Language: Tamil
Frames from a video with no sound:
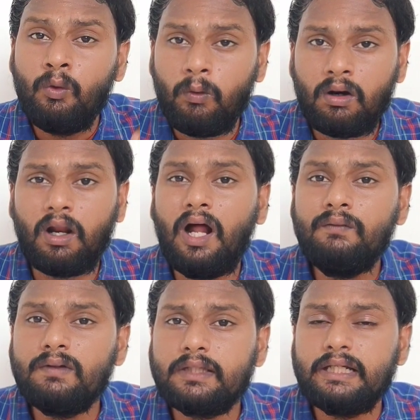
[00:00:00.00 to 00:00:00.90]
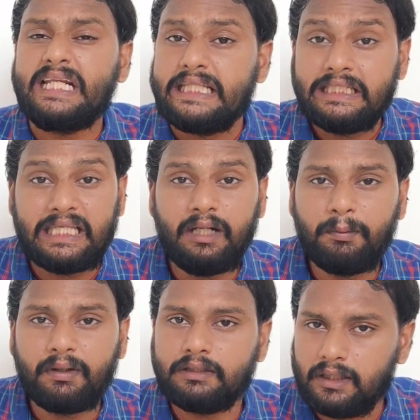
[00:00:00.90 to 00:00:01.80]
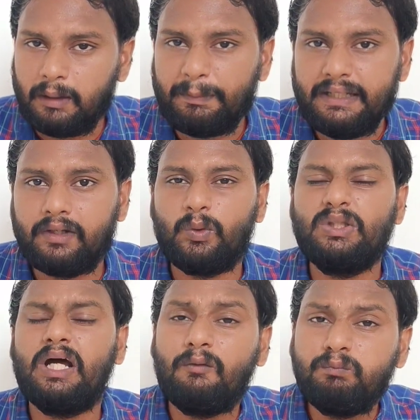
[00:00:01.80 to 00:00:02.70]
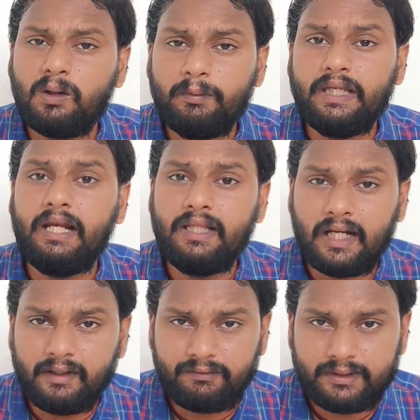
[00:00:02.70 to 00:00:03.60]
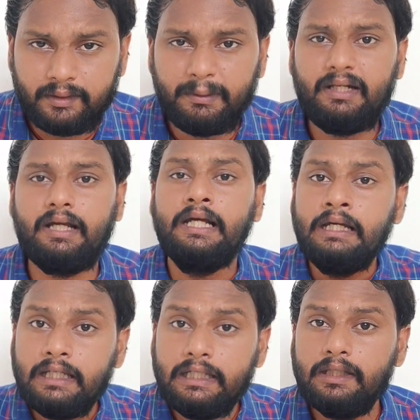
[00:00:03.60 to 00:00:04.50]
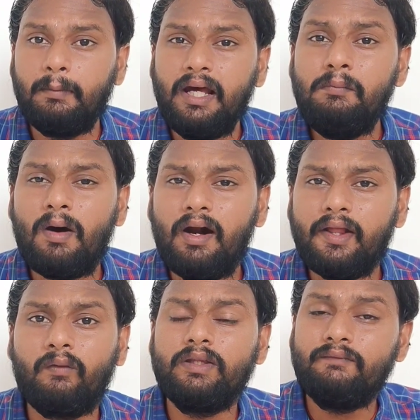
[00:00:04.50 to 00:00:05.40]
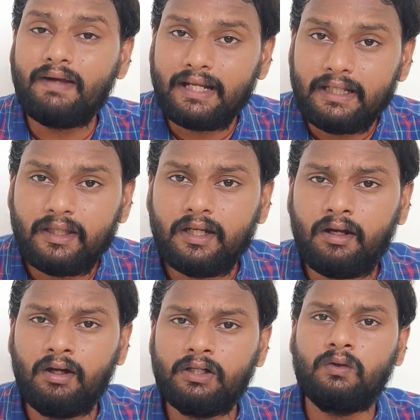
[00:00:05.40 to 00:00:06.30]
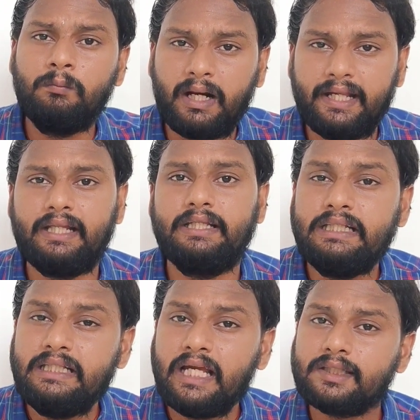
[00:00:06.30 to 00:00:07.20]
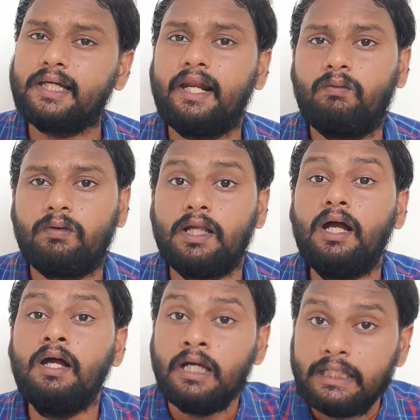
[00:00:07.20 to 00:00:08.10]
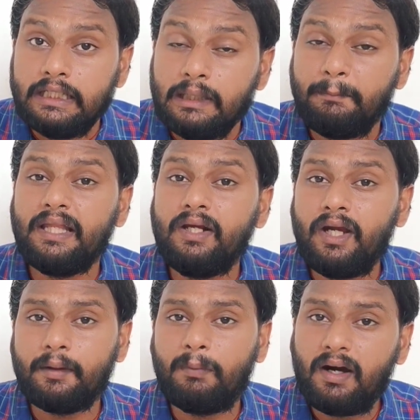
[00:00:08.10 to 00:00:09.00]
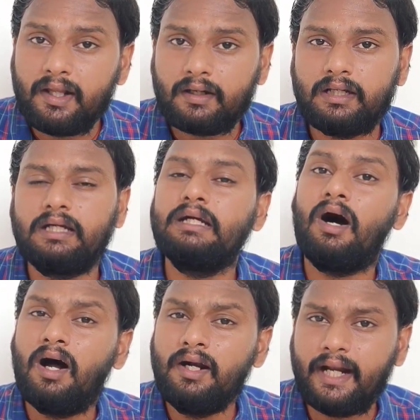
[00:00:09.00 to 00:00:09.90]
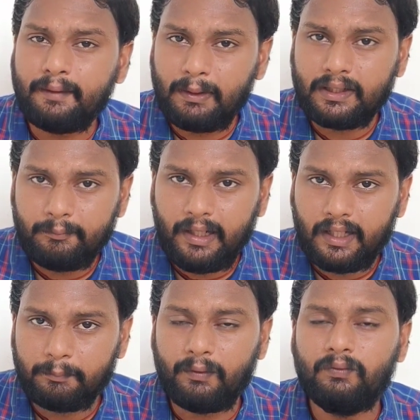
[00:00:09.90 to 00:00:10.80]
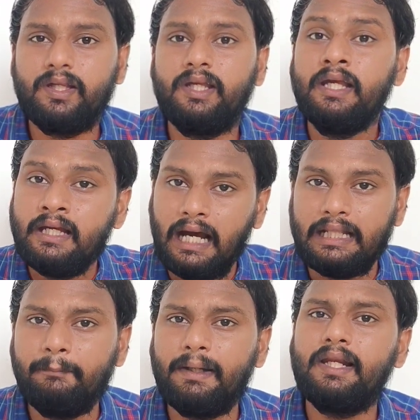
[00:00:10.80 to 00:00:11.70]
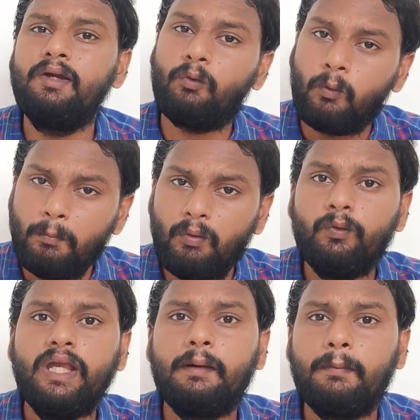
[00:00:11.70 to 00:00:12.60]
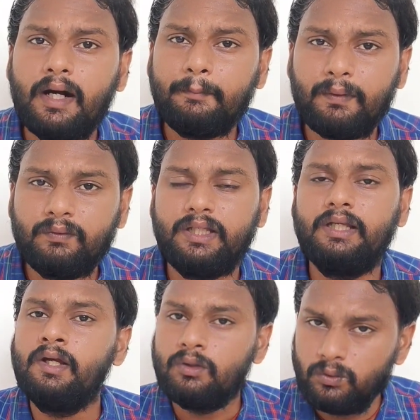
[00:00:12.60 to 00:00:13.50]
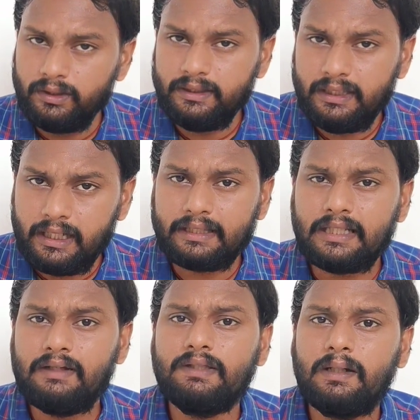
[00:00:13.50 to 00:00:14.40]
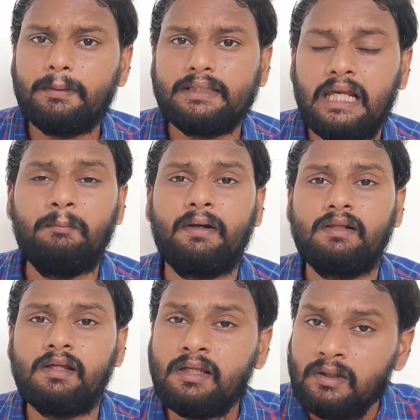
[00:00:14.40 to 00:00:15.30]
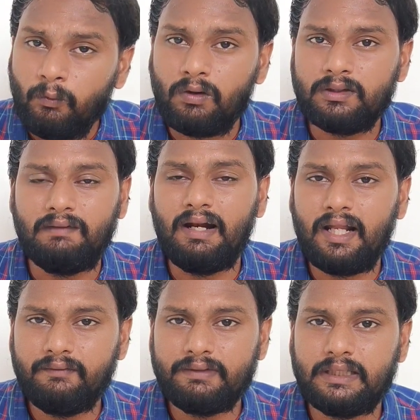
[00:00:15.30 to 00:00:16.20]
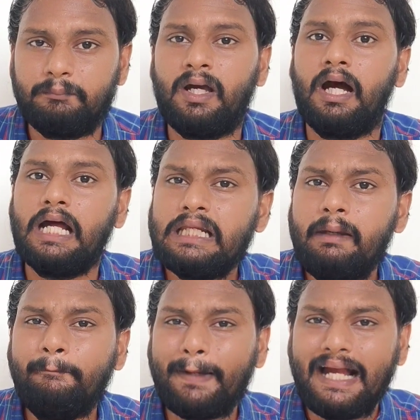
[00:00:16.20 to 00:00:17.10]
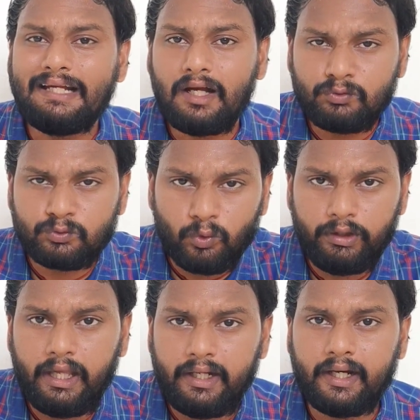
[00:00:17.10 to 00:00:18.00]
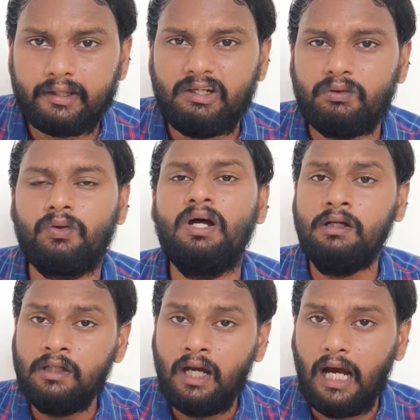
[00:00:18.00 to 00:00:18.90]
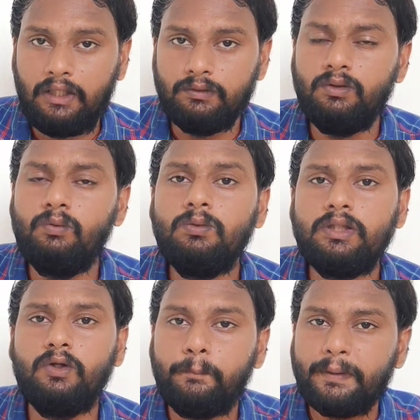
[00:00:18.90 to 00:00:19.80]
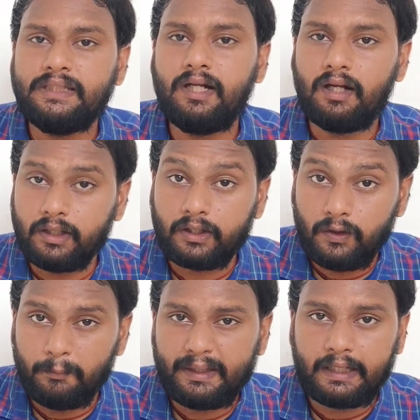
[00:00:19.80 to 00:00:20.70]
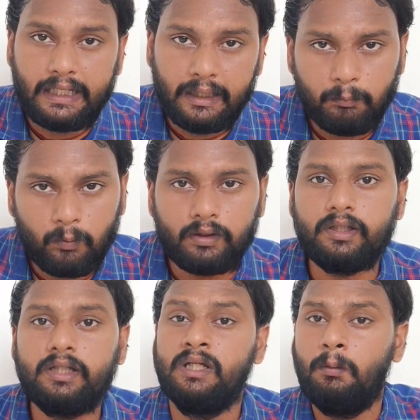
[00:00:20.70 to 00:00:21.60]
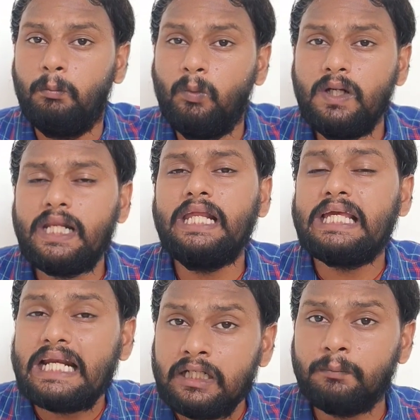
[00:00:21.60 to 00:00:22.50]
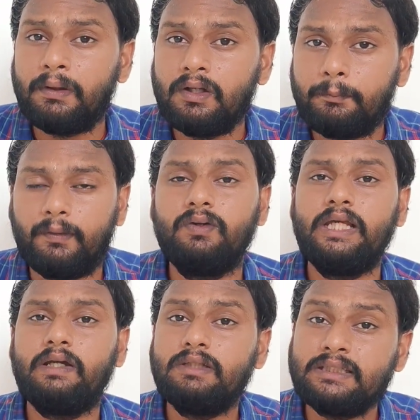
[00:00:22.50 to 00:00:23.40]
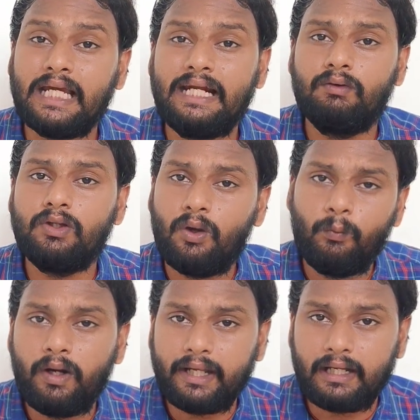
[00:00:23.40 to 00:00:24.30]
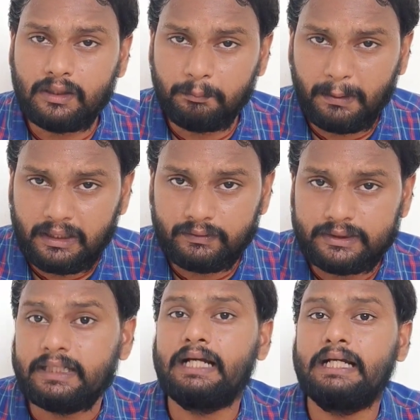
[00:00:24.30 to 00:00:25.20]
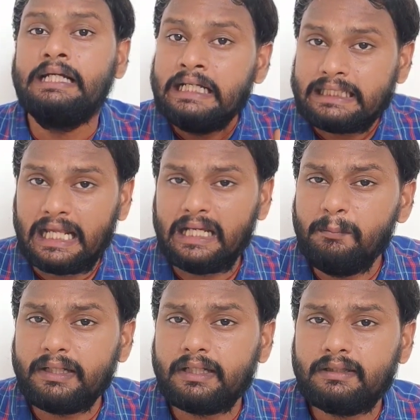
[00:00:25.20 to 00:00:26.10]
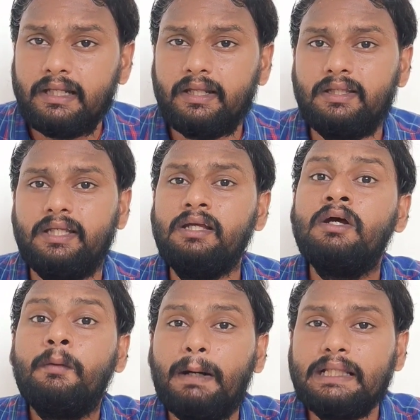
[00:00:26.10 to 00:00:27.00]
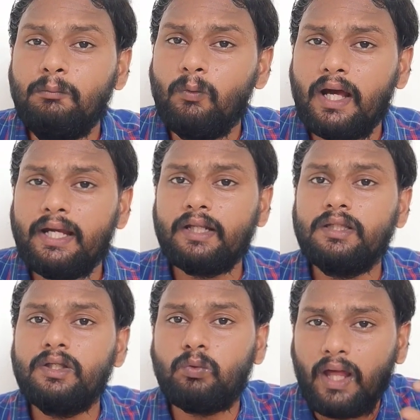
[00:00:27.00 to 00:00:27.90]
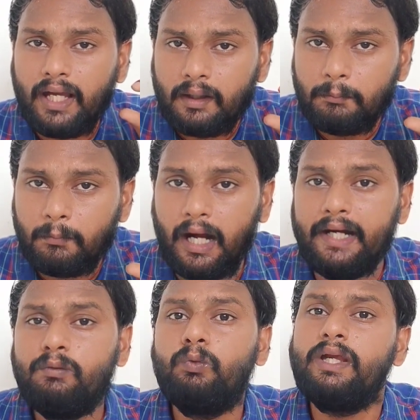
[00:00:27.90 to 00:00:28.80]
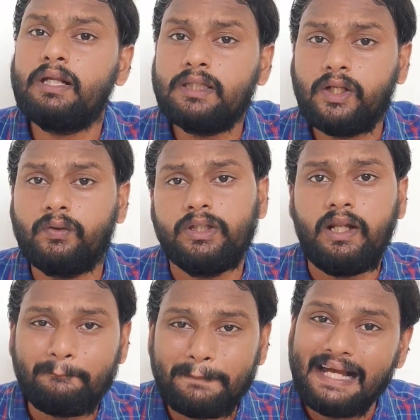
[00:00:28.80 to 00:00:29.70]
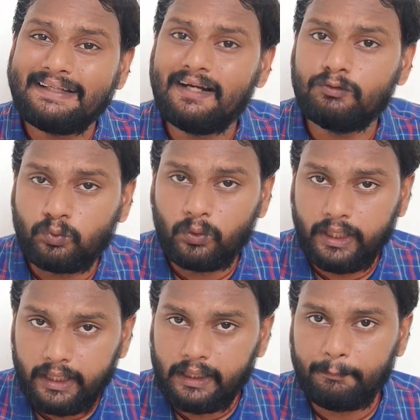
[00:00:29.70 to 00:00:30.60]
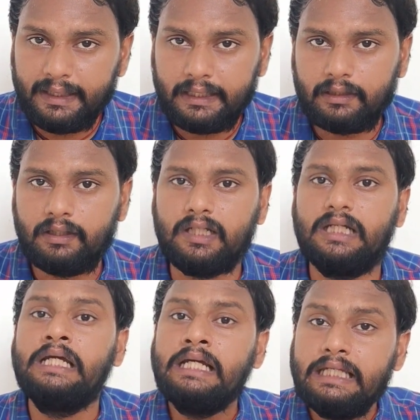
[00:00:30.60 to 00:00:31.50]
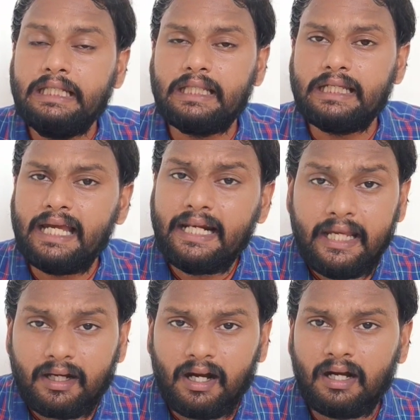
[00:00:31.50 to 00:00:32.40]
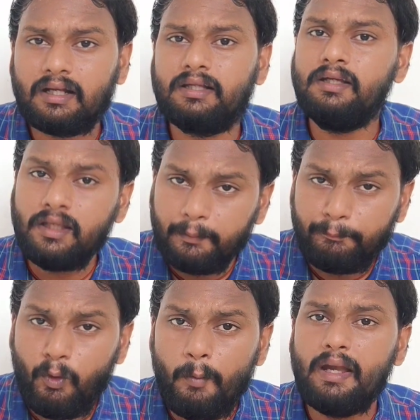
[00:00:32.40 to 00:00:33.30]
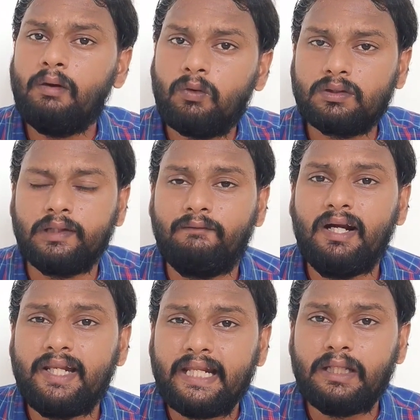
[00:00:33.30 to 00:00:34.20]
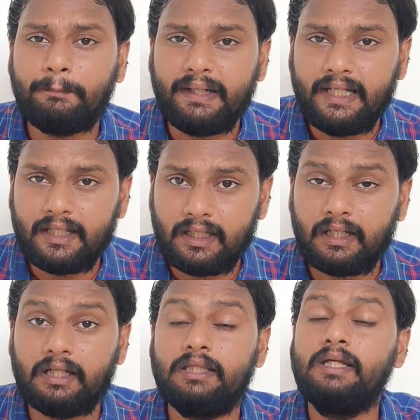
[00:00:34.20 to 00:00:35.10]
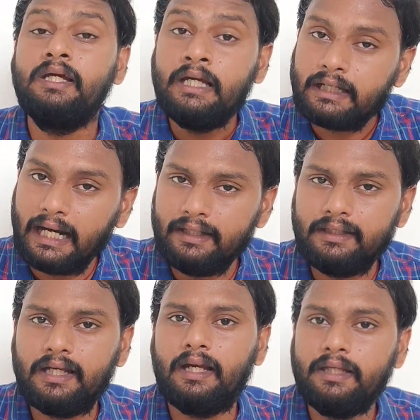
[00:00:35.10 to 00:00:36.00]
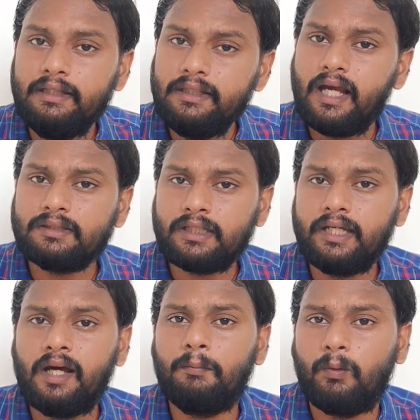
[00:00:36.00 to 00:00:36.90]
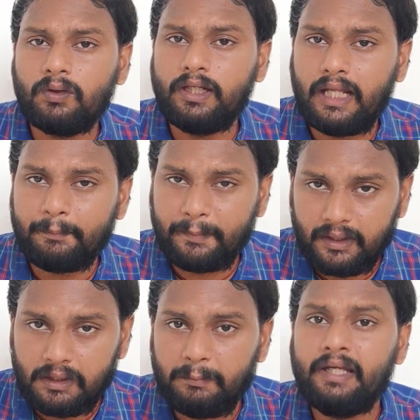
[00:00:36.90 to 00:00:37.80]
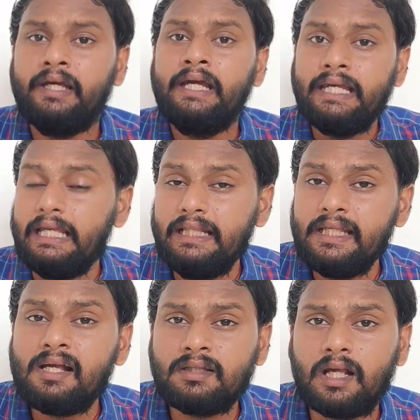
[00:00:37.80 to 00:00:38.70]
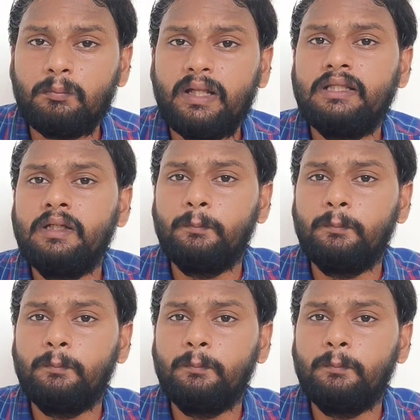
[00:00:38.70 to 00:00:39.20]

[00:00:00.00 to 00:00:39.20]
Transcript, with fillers: ஒரு ராணுவத்தை நிறுத்தி செயல்படுறது அப்படிங்கிறது வந்து அவ்வளவு எளிதான விஷயம் இல்ல இந்த மாதிரி பார்டர் வந்து வேற எந்த நாட்டுக்கும் கிடையாது இந்தியா சைனாவுக்கு தான் இந்த மாதிரியான பார்டர் இருக்கு ஆள் நடமாட்டம் இல்லாத பகுதி அதே மாதிரி ரொம்ப உயரமான பகுதி சோ இந்த இடத்துல வந்து நம்ம செயல்படுறது ஒரு சவாலான விஷயம் தான் அதுலயும் பேங்காக் ஷோ ஏரி எடுத்துக்கிட்டோம்னா அது வந்து நூத்தி முப்பத்தி நான்கு கிலோமீட்டர் நீளம் கொண்டது மூன்றில் இரண்டு பங்கு பகுதியை வந்து சைனா வந்து அவங்களுடைய கட்டுப்பாட்டில் வச்சிருக்காங்க தரைமட்டத்திலிருந்து பதிமூணாயிரத்தி தொள்ளாயிரம் அடி உயரத்துல வந்து இந்த பேங்காங் ஸ்லோ ஏரி அப்படிங்கிறது இருக்கு இந்த ஏரியை காக்குறது எப்பவுமே ஒரு சவால் நிறைந்த பணியா தான் இருக்குது கடந்த இந்தியா சைனா மோதல் ஏற்பட்டதுமே இந்தியா சார்பில் இருந்து